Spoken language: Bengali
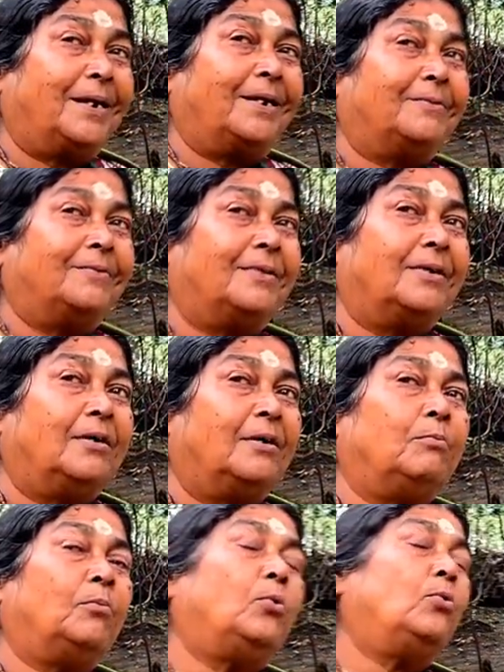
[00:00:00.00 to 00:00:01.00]
কত বছর পুরনো
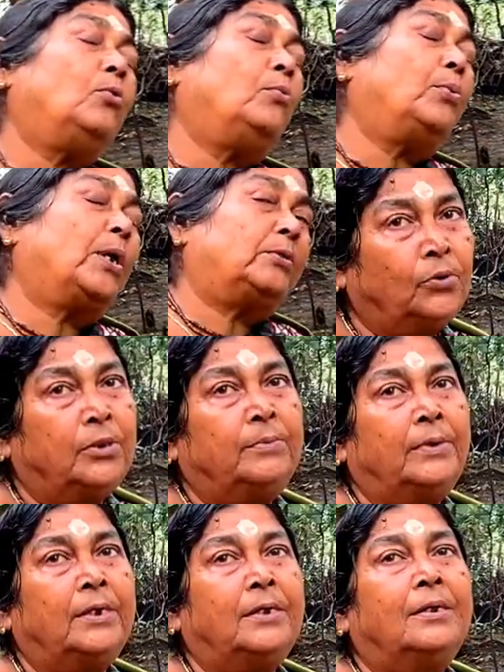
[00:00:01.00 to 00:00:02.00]
হবে মন্দিরটা ভোগ
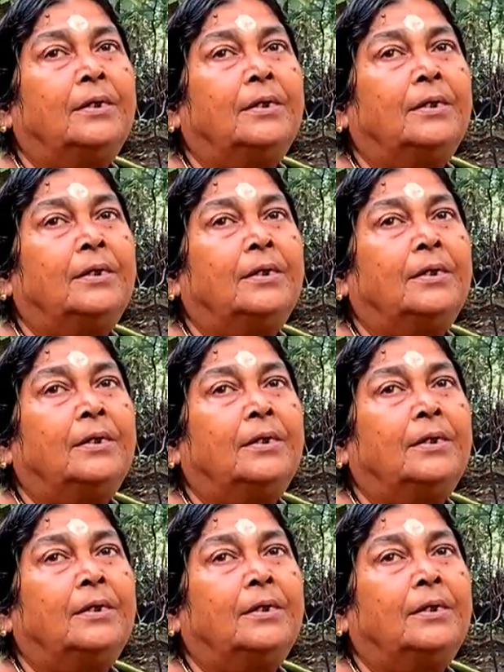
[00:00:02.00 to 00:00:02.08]
কখন